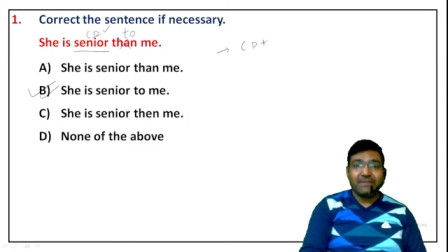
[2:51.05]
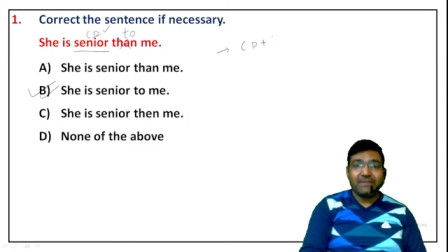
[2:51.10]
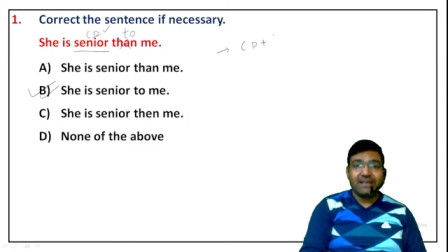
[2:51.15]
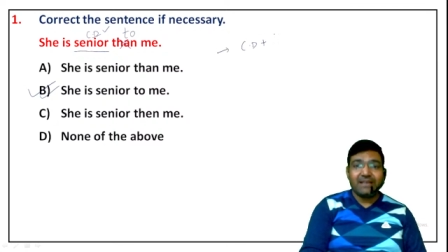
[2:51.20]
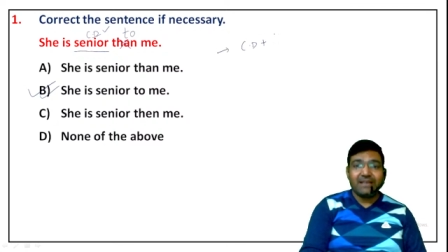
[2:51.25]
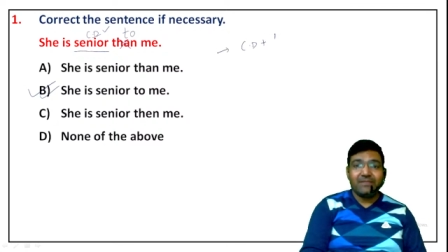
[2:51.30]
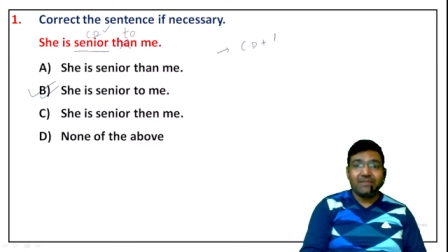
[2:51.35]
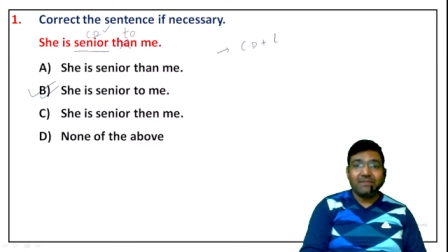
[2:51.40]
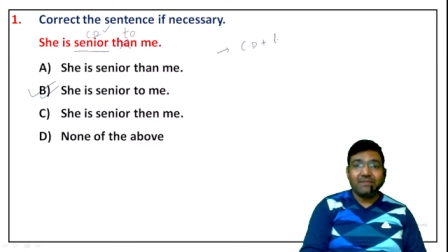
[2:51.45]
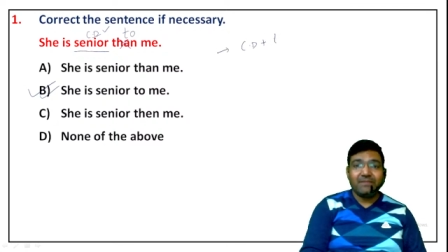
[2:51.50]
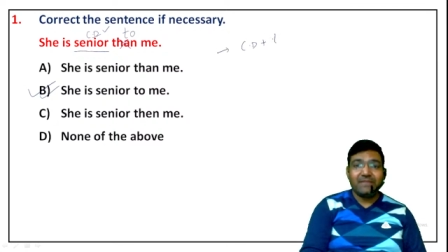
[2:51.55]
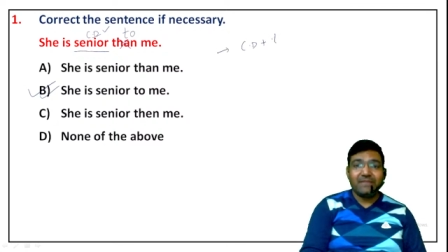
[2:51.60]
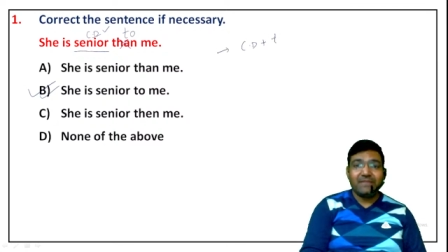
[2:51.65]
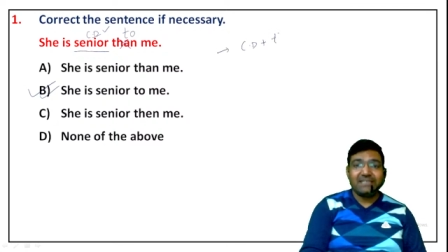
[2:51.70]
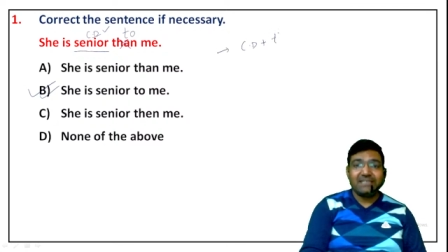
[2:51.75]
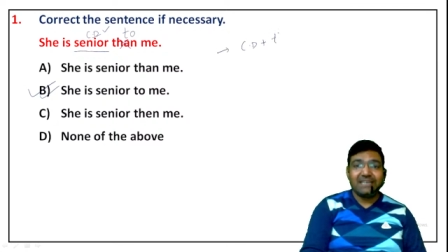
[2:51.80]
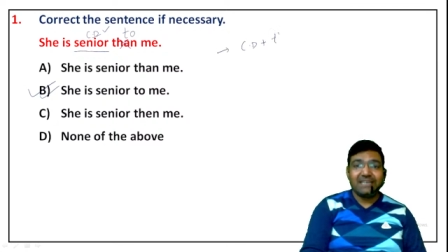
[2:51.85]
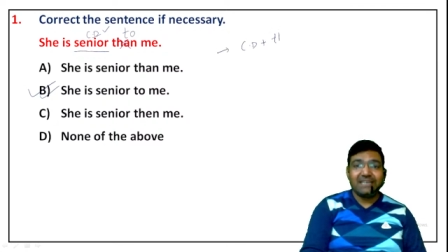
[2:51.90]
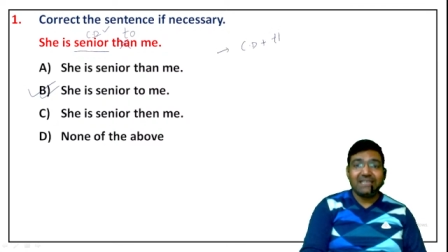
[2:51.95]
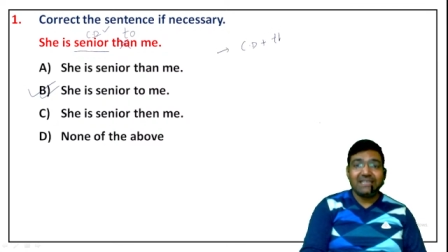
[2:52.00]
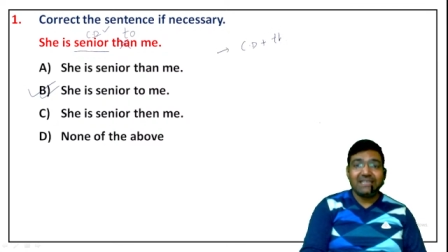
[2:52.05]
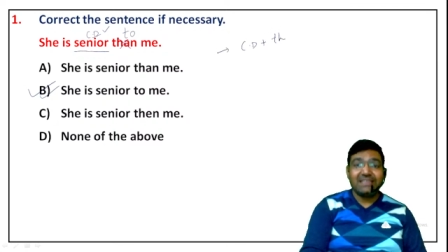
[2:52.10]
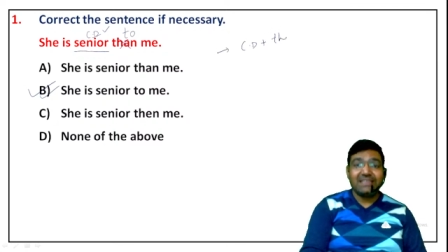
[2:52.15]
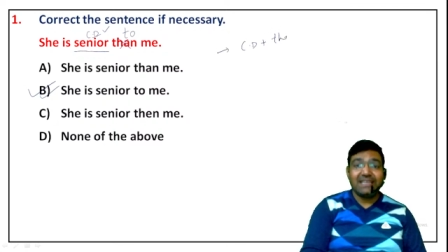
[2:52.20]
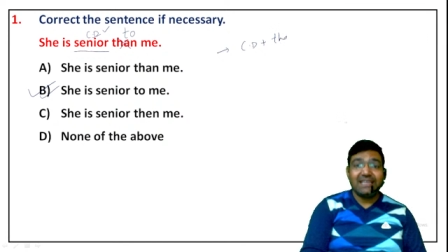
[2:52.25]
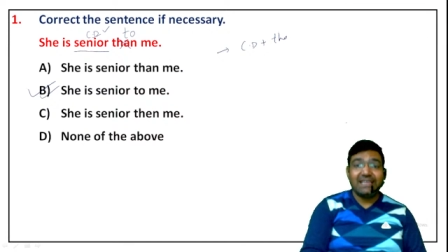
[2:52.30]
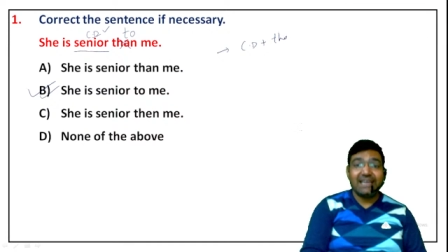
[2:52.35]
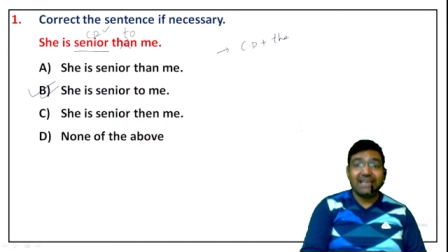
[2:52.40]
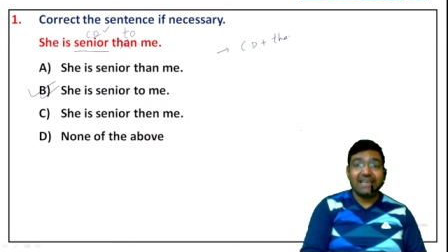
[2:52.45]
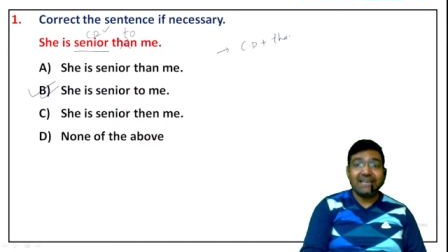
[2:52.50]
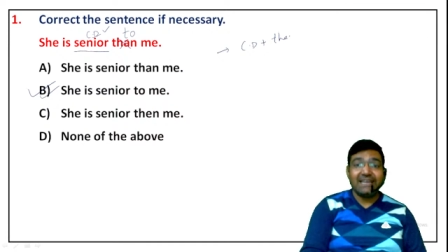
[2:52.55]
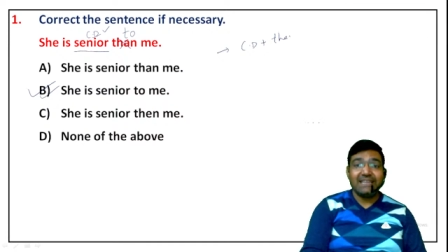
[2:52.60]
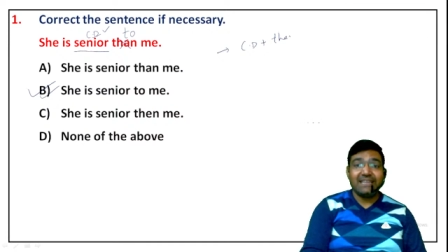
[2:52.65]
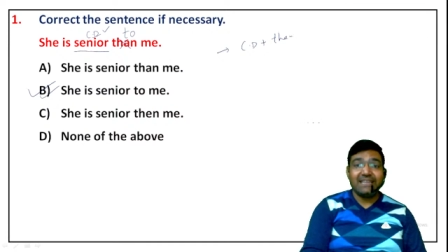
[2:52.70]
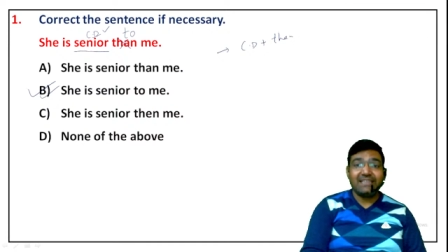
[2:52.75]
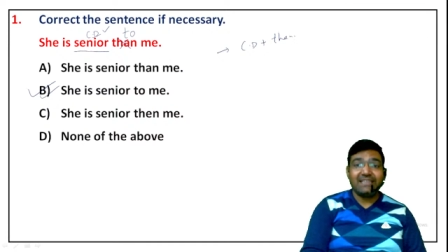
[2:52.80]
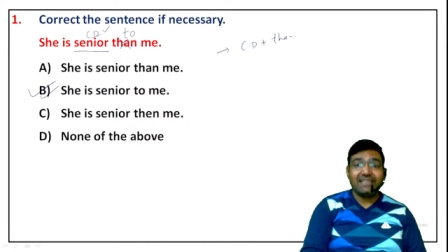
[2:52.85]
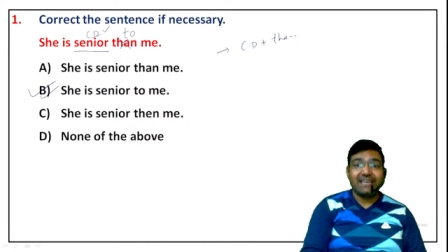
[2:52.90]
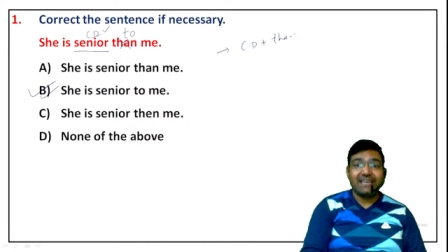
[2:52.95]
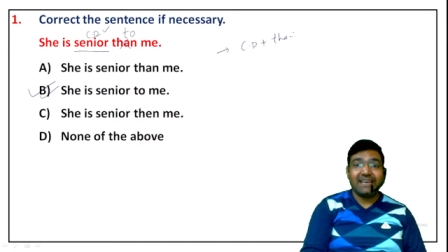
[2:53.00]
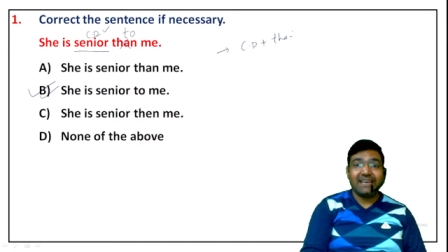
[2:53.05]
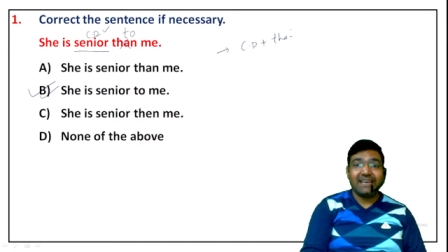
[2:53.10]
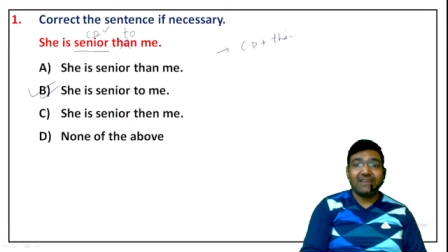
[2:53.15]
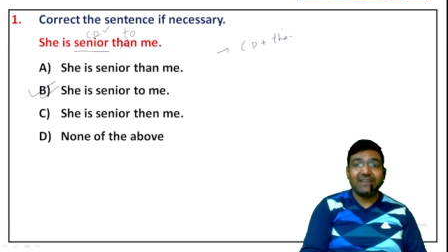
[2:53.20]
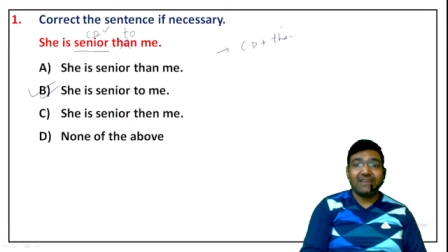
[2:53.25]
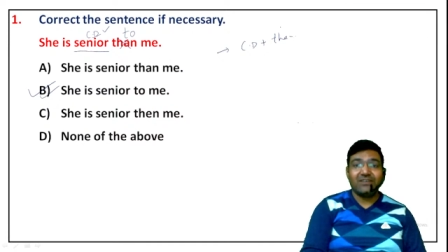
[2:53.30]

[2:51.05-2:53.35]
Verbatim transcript: बाद में बेसिकली देन लेती है